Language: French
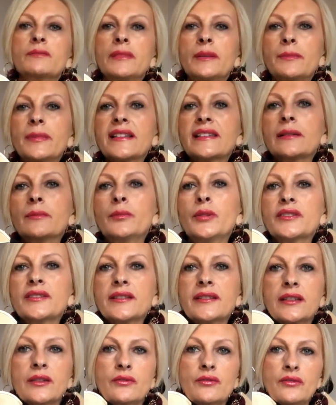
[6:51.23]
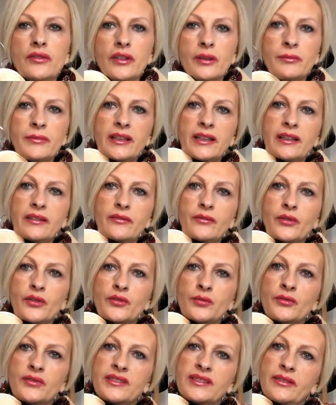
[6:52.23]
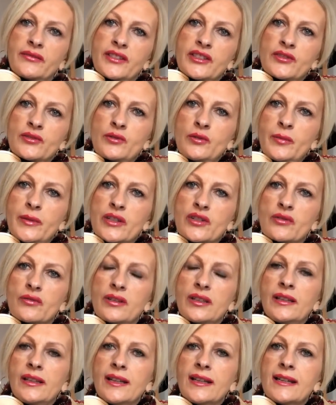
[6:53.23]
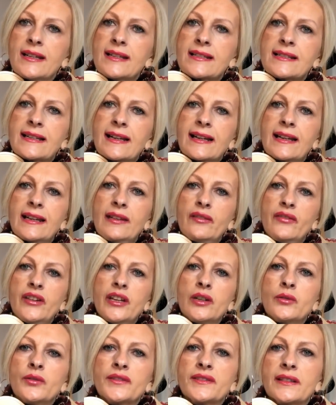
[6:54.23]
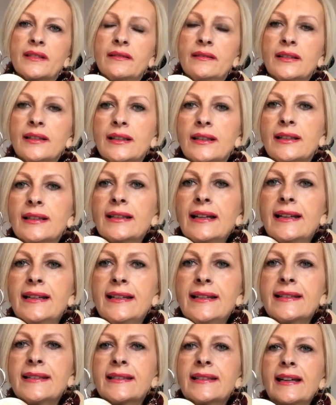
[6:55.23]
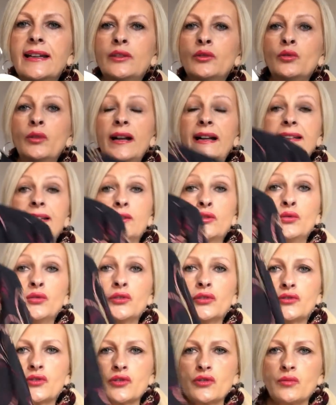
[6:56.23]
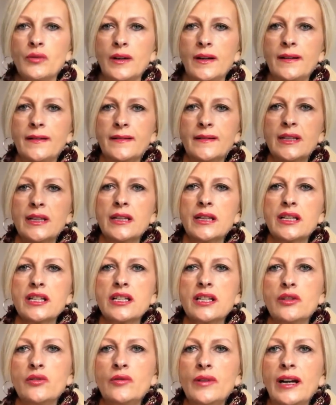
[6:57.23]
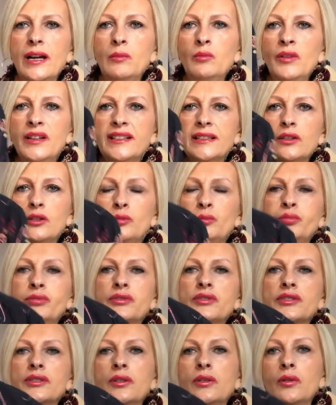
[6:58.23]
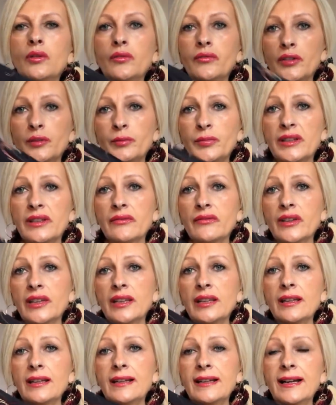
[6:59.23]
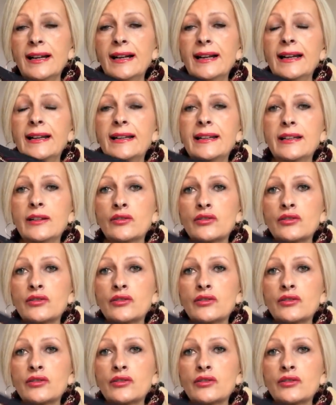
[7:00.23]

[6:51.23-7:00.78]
mets pas ta porter des couleurs, mais franchement ça fait super joli. Ça réveille le teint. Elle est canon, elle est tout en soie. Je l'ai eu à moins 40% en vente privée. Là, elle est